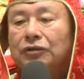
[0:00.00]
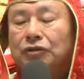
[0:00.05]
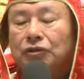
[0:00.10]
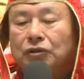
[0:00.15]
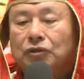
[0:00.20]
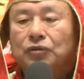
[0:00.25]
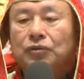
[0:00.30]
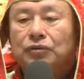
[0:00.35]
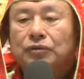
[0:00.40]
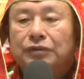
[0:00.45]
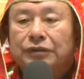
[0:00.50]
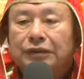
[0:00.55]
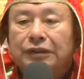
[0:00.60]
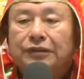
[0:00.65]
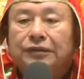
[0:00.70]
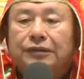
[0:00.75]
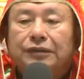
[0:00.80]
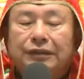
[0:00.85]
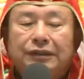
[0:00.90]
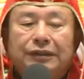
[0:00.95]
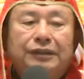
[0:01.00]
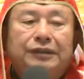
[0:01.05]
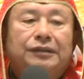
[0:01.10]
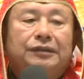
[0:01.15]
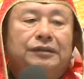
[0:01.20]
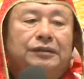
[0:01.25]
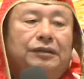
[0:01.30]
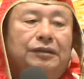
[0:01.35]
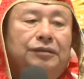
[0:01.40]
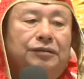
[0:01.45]
邱正义，
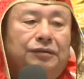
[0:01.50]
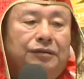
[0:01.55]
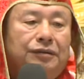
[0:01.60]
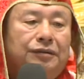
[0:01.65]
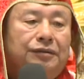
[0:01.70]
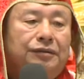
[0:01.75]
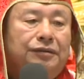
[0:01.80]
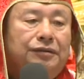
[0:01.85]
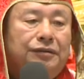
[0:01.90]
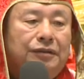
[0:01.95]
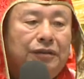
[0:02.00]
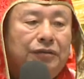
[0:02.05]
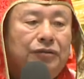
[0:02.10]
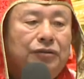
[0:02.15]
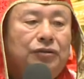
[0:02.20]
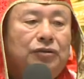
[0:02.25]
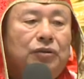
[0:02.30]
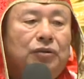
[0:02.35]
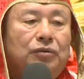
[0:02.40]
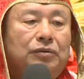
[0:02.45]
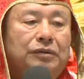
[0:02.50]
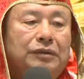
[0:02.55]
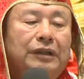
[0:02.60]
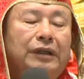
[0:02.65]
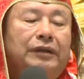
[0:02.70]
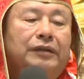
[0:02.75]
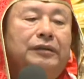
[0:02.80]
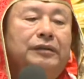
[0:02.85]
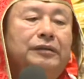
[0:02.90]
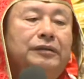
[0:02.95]
一直镇守
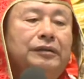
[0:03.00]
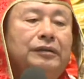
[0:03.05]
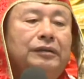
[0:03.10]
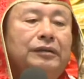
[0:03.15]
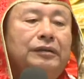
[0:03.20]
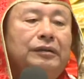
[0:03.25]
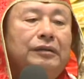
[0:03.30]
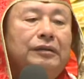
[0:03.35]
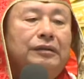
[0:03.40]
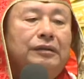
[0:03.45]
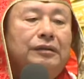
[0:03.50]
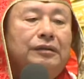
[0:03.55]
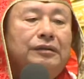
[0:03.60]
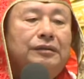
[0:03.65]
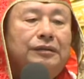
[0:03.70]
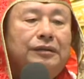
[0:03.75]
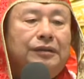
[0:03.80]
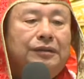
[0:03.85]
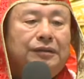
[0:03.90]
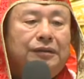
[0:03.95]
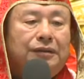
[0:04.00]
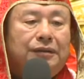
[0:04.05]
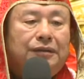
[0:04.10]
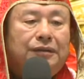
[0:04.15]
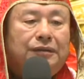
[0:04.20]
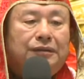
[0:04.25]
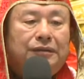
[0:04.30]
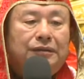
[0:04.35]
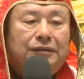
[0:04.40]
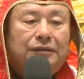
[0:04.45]
在这
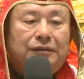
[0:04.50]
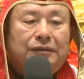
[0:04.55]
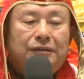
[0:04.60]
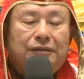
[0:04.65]
个